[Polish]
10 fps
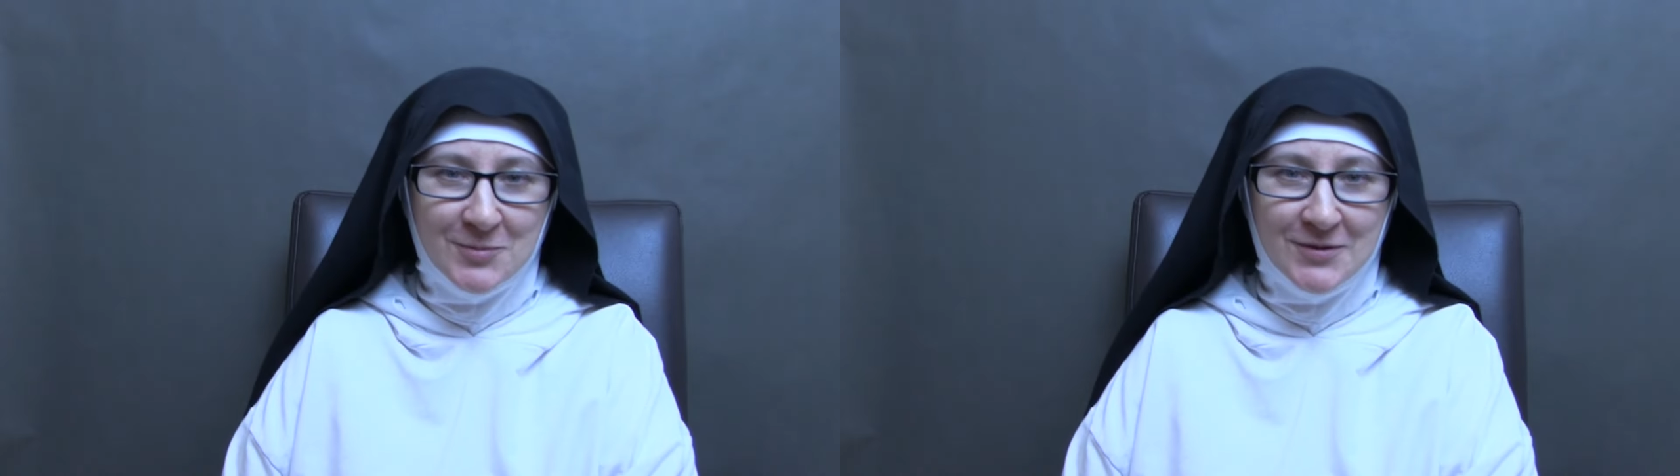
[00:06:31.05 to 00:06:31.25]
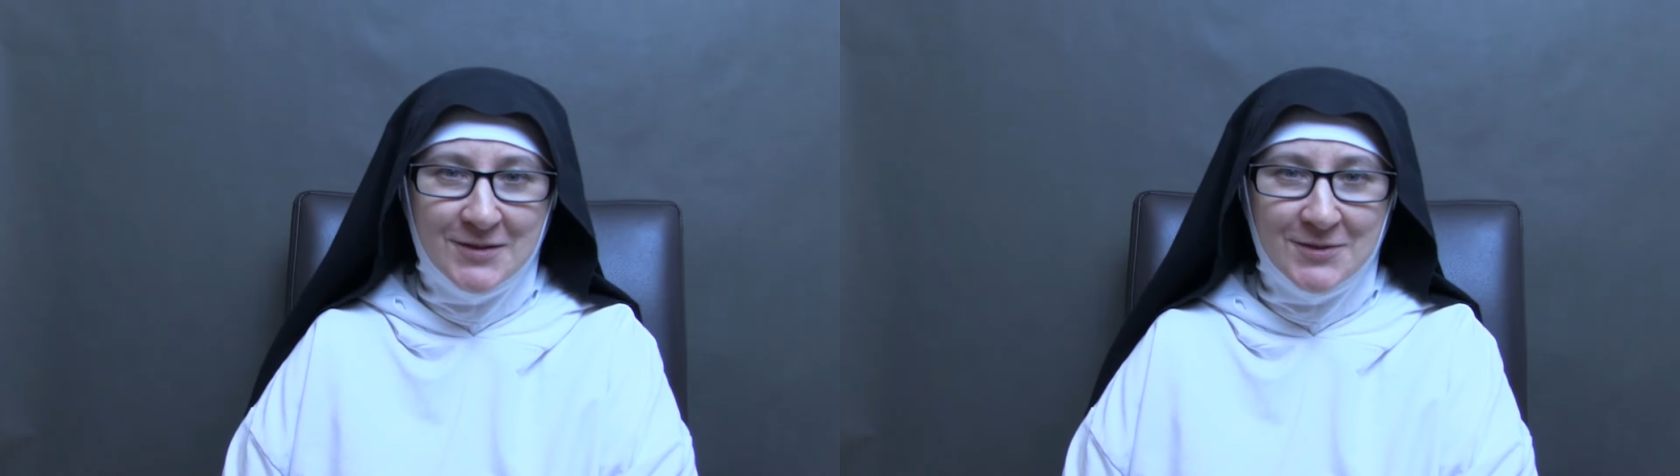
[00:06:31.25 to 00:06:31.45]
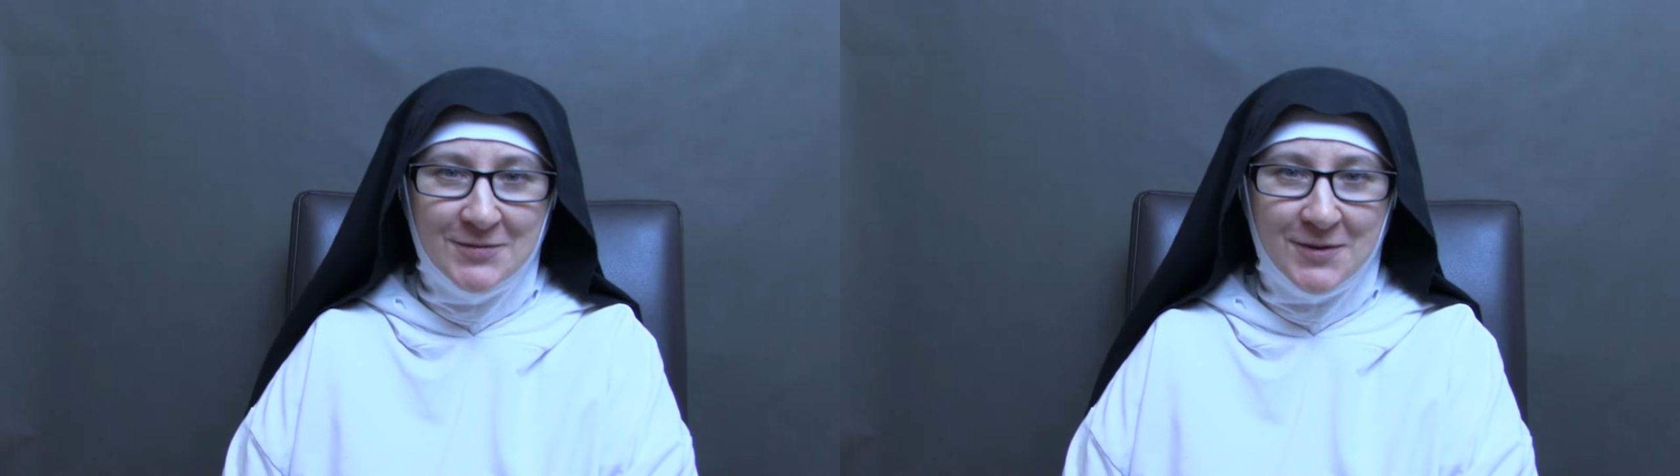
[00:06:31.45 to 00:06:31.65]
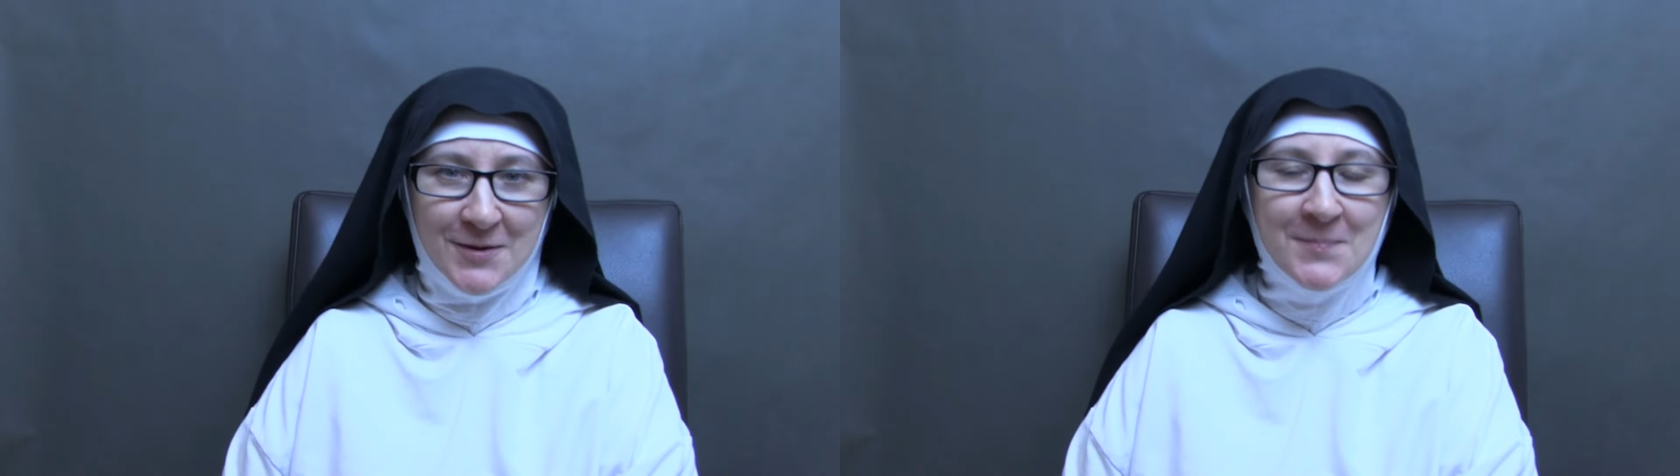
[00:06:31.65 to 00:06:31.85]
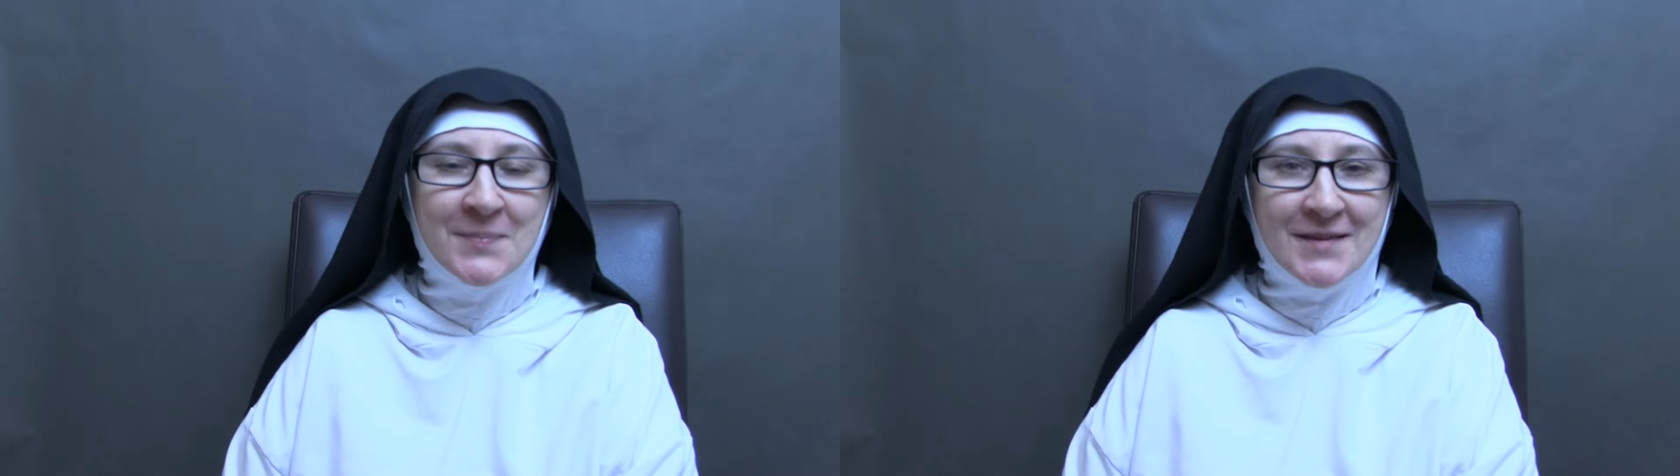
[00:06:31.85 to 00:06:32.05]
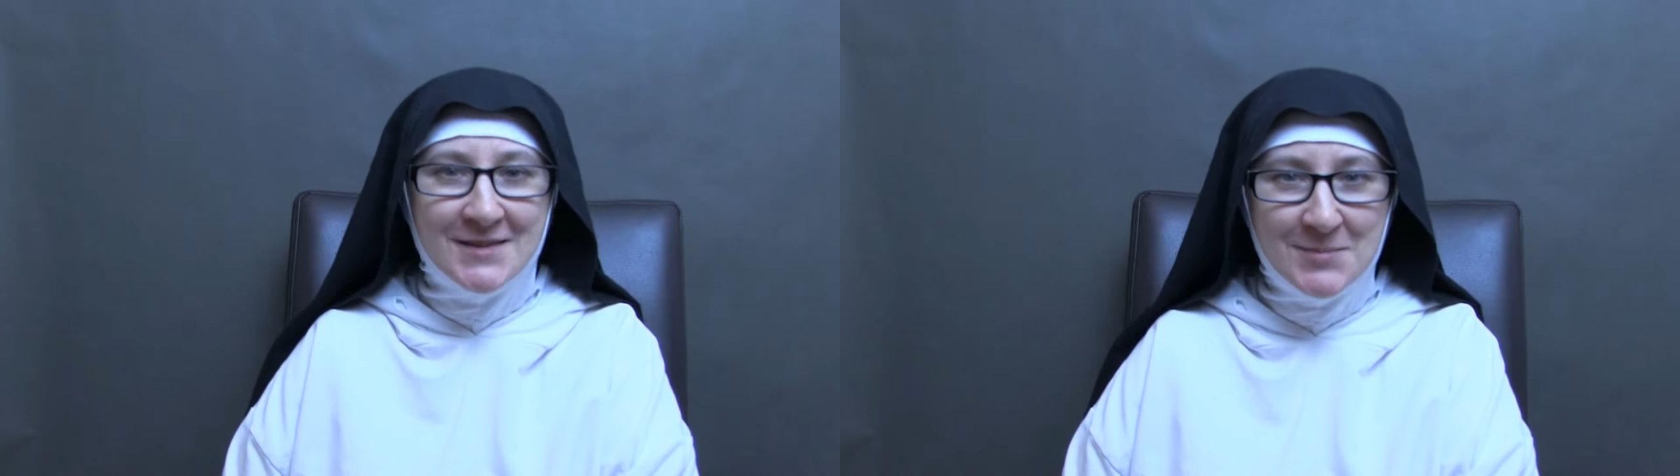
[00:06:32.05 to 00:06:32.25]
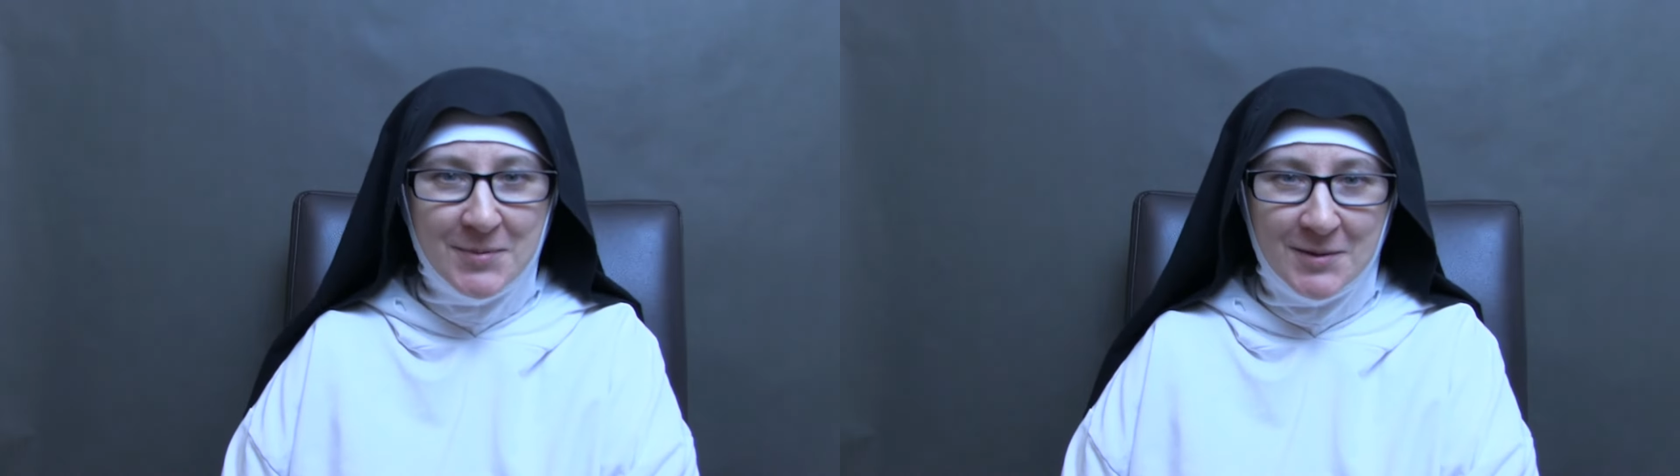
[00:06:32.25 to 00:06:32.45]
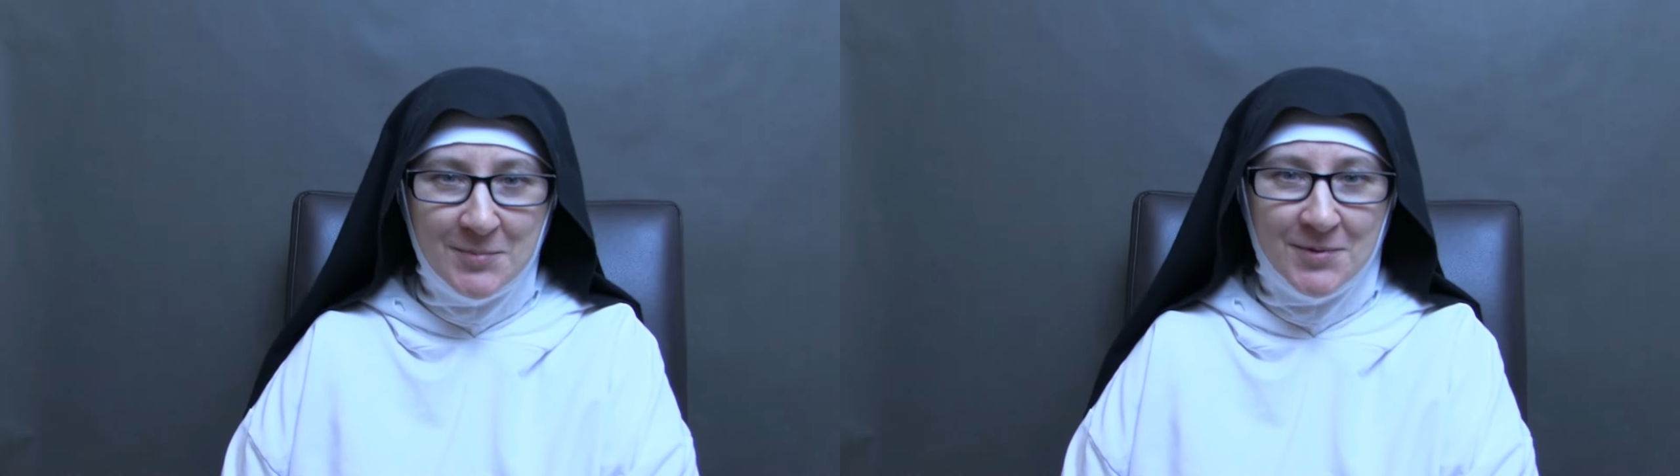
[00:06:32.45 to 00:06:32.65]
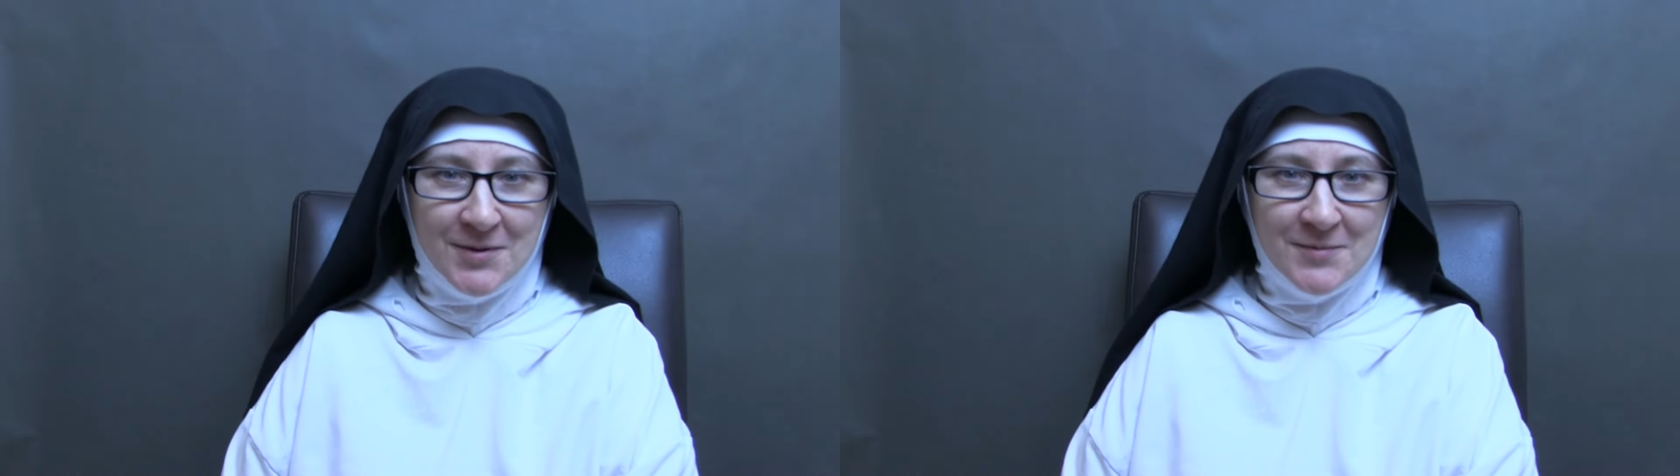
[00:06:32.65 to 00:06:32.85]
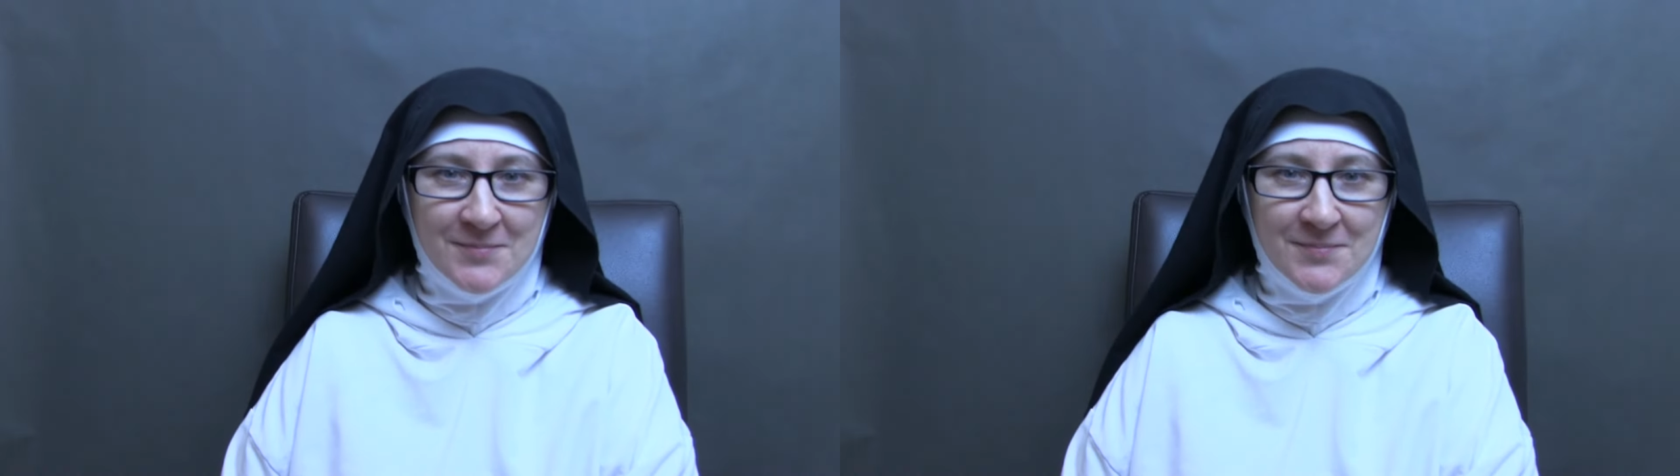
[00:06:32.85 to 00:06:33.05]
modlitwie z Panem
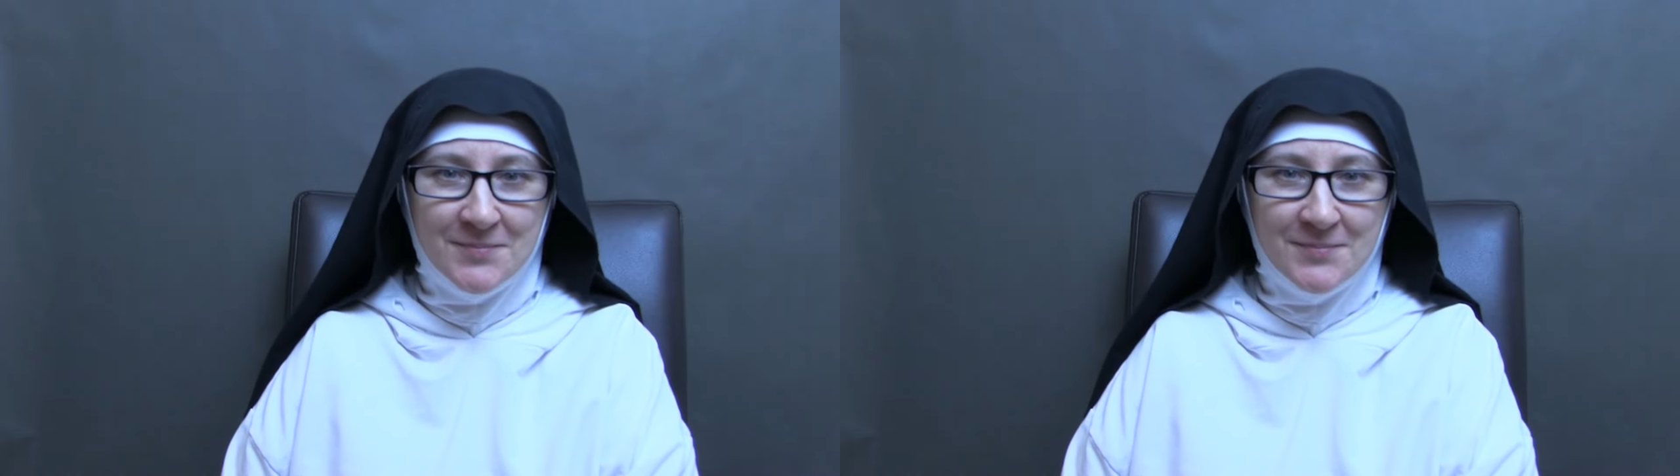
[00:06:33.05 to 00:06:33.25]
Bogiem.